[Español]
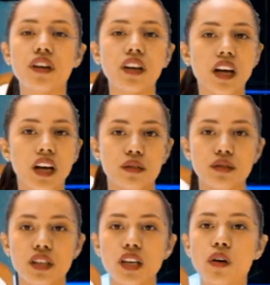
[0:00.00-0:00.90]

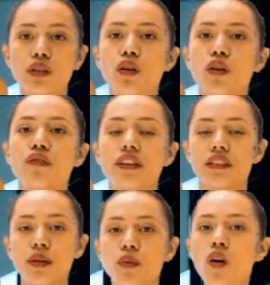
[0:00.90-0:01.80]
dinero, ¿sí? Cuando le
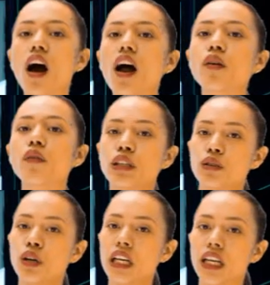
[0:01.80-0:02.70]
ofrecemos a
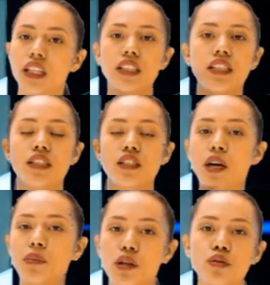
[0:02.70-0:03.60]
nuestros clientes, ya
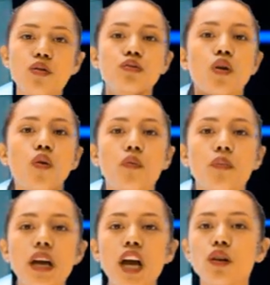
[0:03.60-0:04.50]
sea producto,
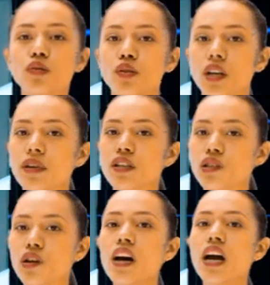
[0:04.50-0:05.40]
un bien o un
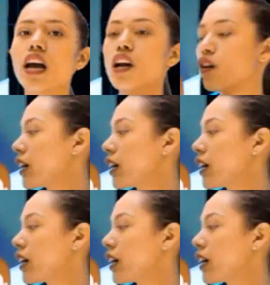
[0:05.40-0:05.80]
servicio, y lo